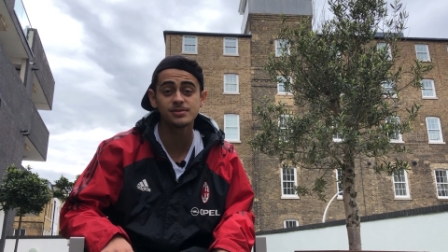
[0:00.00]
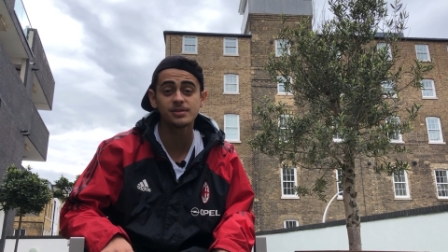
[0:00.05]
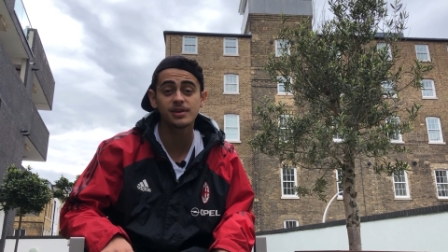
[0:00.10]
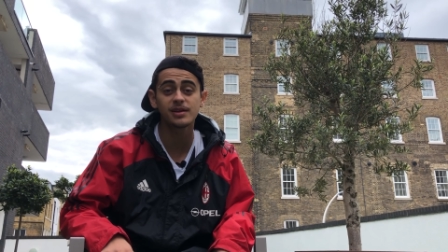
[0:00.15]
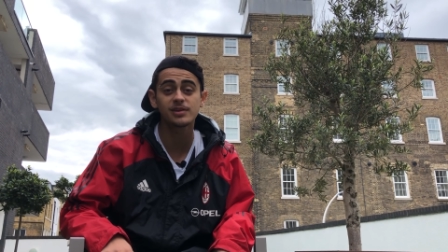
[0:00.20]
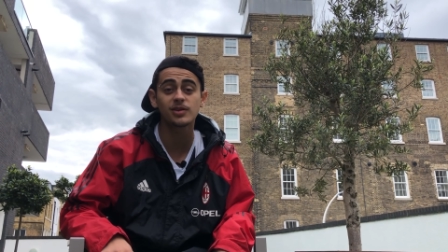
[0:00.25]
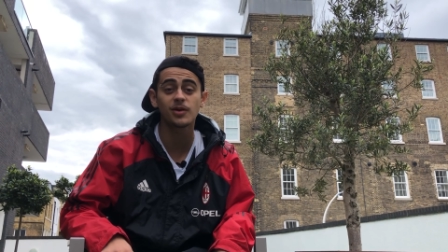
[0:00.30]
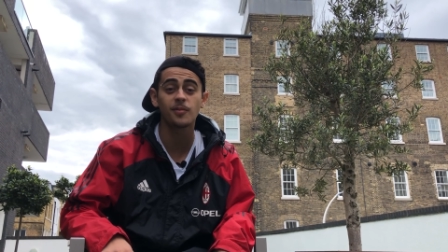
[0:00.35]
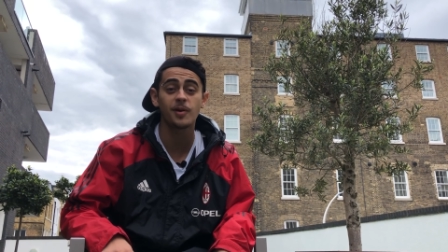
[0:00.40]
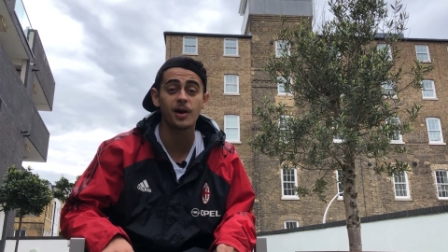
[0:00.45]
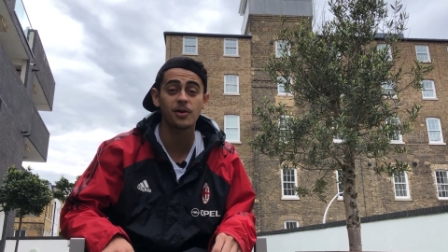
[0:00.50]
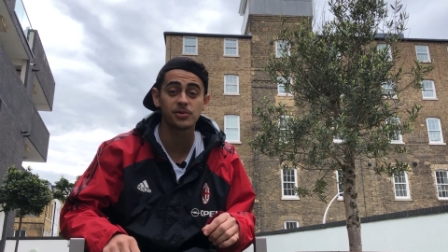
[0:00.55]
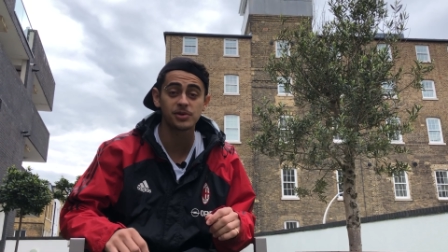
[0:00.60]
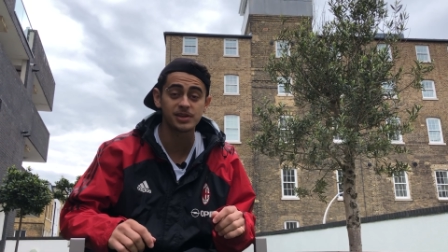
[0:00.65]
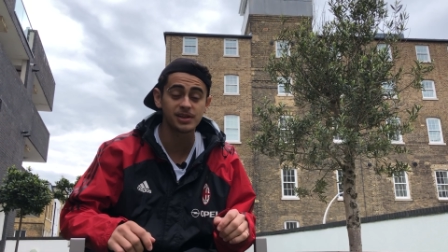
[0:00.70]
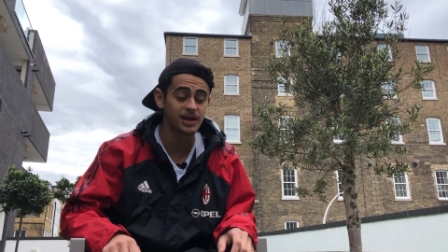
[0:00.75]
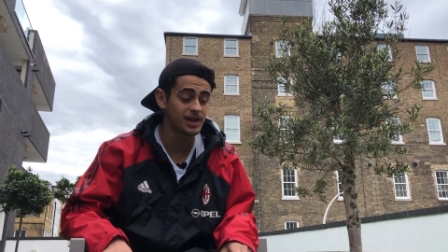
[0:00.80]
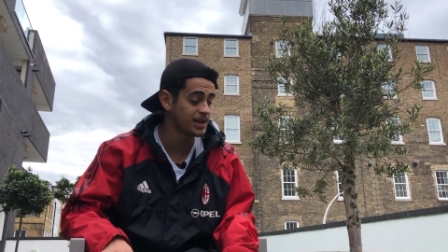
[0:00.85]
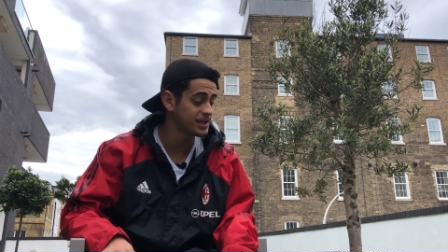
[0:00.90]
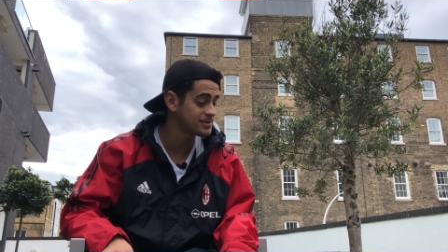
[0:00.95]
tem que tomar
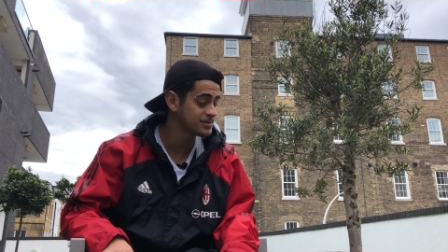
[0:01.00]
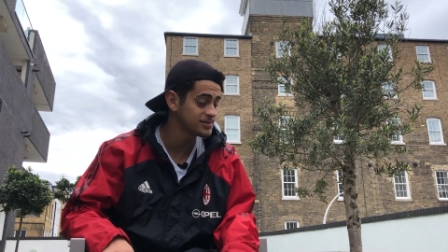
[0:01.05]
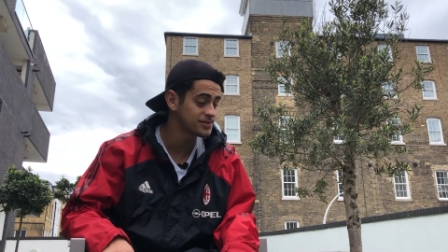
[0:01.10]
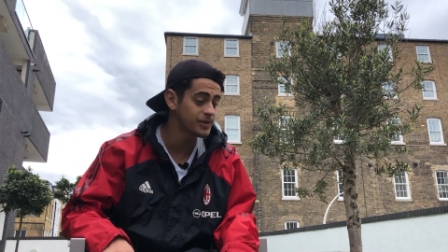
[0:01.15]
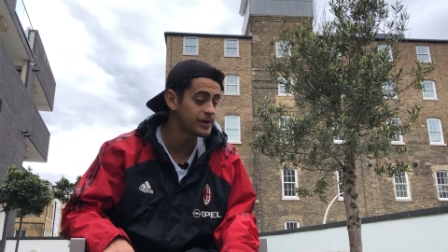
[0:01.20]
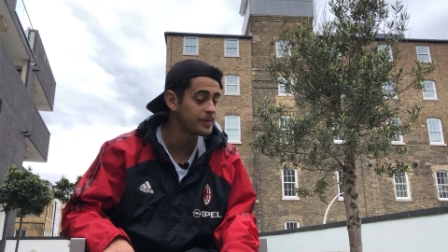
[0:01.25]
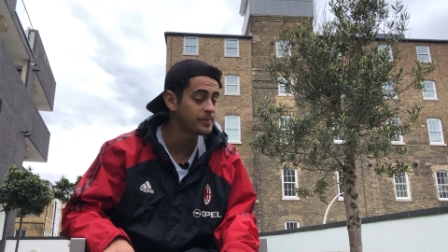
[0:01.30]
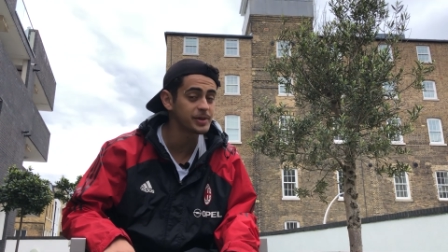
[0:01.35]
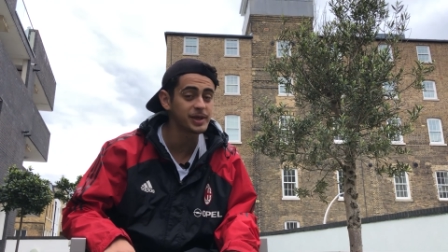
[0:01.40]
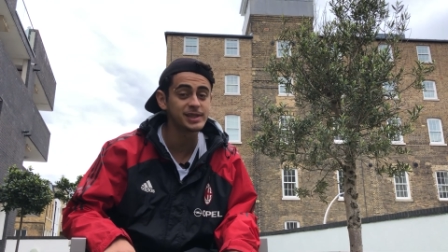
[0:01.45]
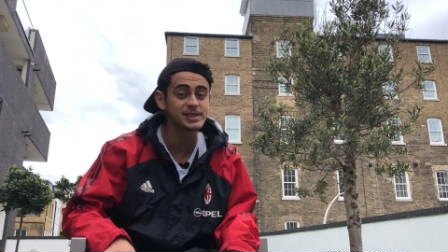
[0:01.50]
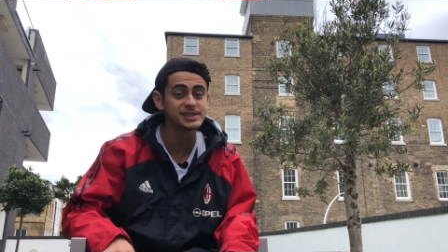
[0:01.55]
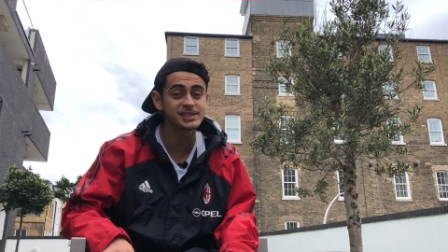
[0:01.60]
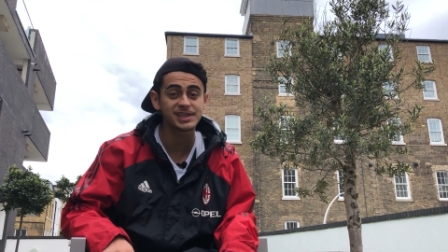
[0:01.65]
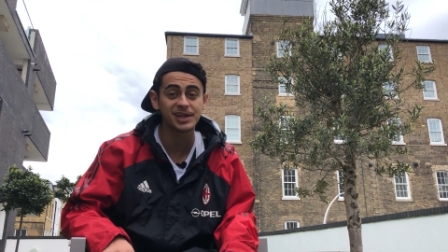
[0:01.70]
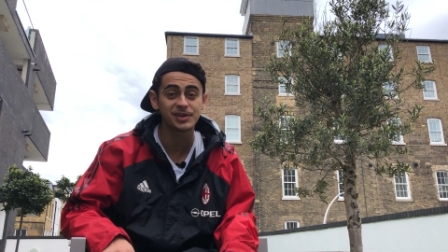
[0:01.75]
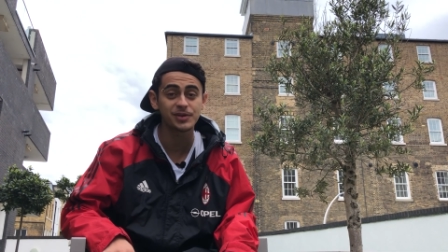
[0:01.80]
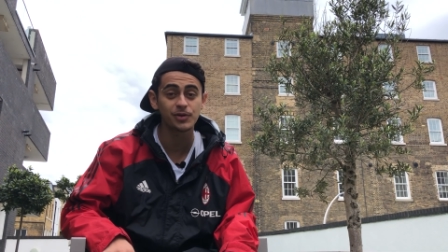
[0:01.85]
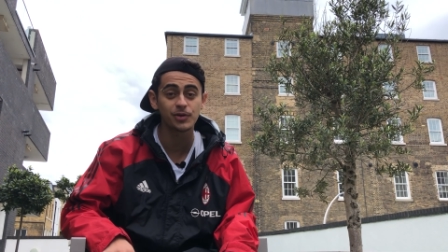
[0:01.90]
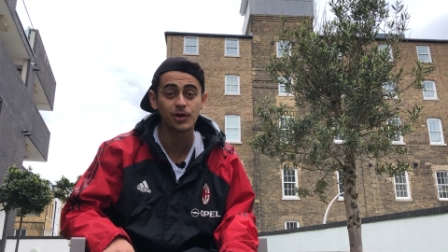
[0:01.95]
cuidado, não é porque a gente
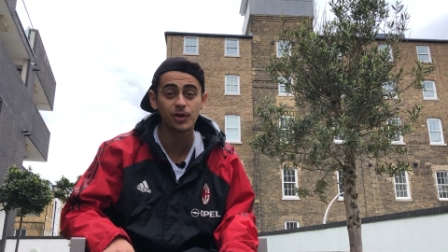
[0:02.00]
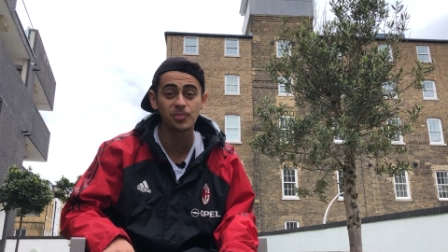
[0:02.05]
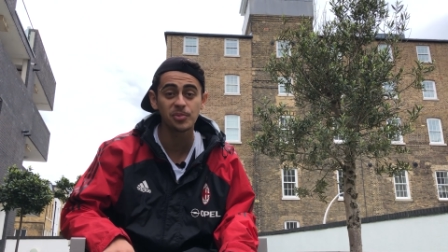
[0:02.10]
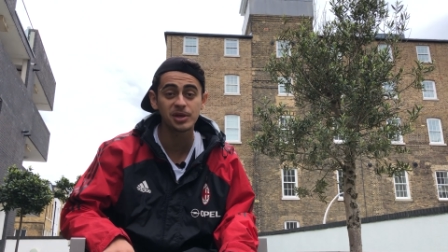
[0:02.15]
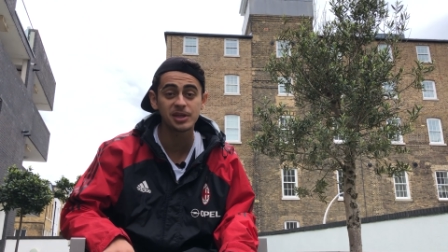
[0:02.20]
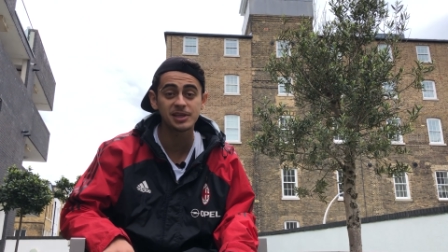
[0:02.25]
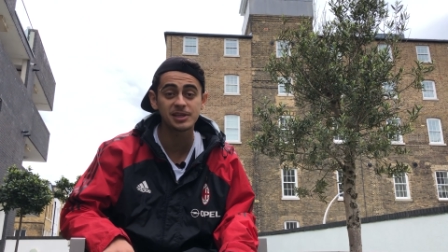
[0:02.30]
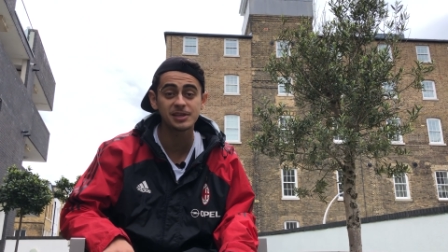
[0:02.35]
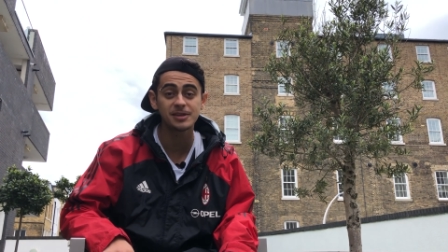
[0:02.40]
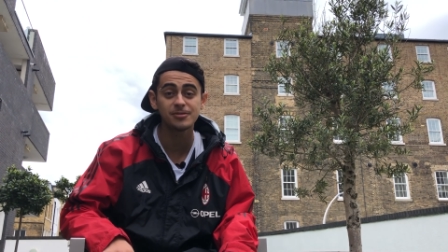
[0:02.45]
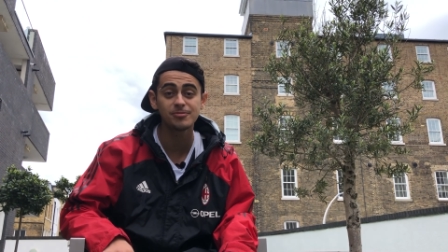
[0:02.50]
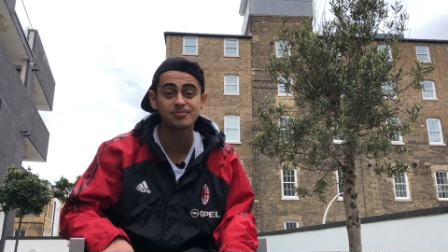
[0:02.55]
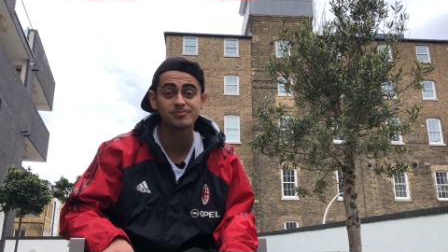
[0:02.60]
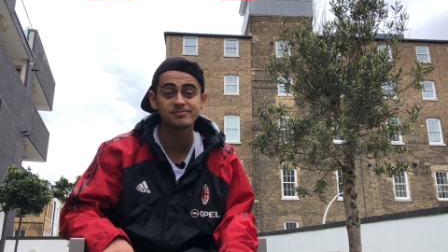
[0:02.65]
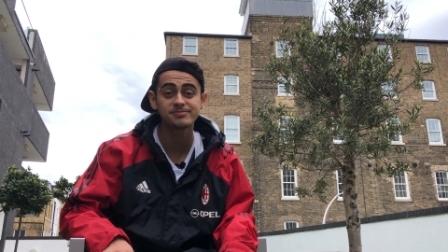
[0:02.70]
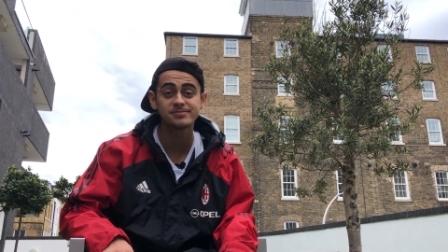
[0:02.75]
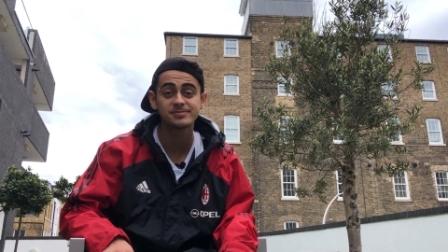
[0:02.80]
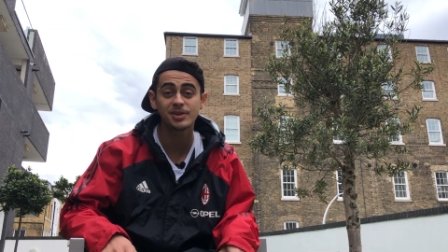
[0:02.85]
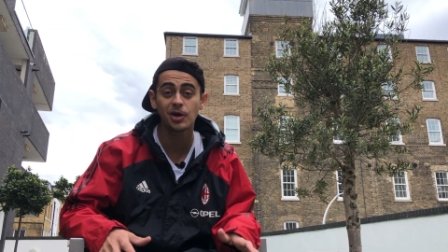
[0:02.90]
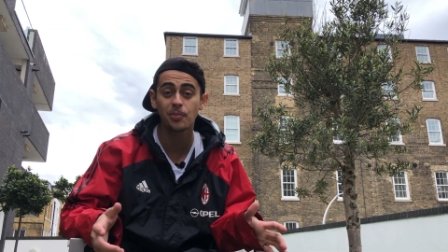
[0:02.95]
tá na Europa que
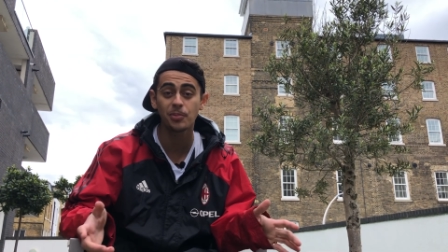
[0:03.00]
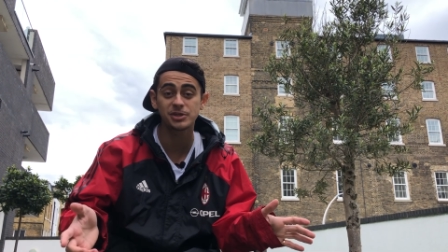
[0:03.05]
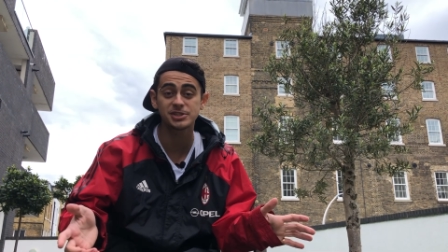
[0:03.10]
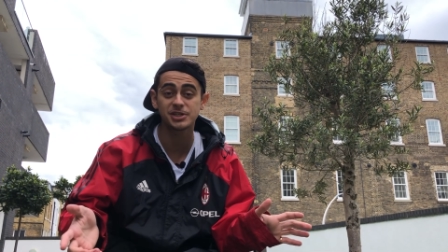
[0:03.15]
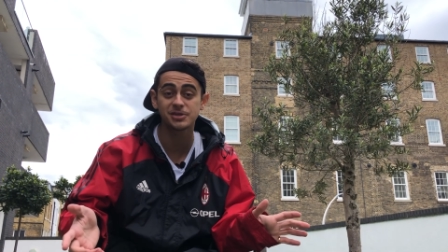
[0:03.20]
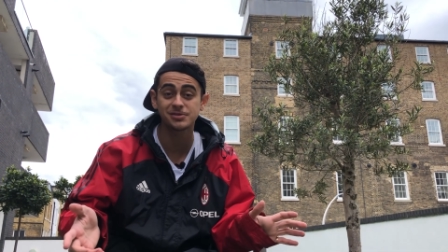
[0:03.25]
não pode